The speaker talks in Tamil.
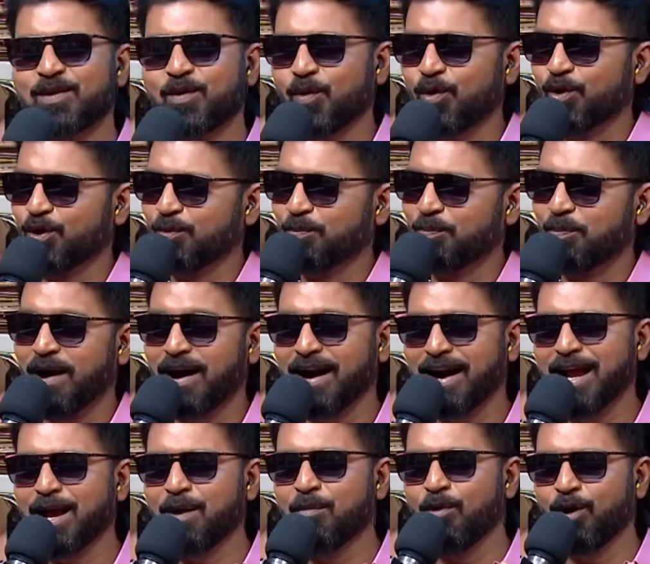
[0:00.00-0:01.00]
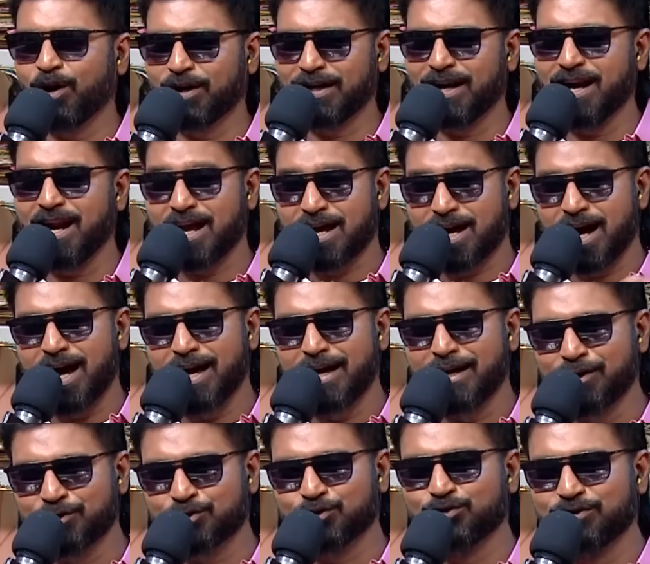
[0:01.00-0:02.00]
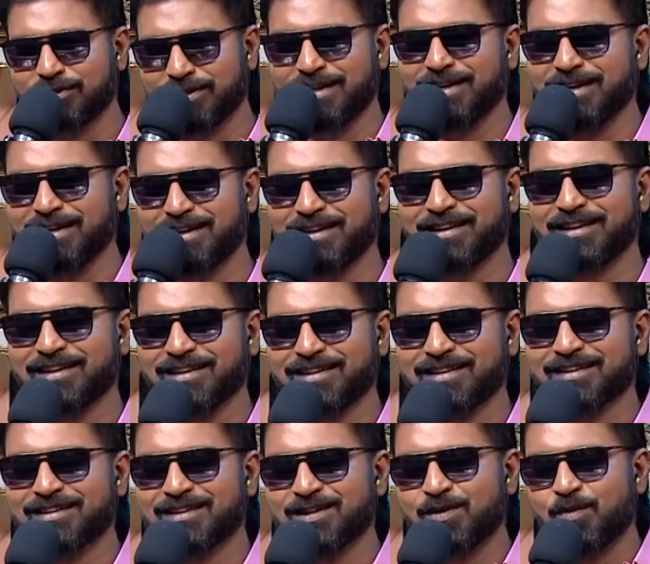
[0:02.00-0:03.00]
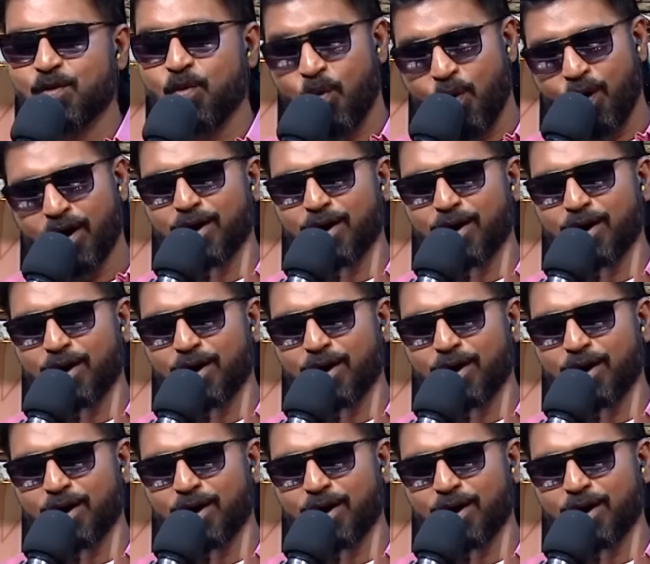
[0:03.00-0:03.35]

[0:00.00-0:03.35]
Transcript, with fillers: ஒரு பழைய மோட்டர்ல காயில் சுத்தி ஓட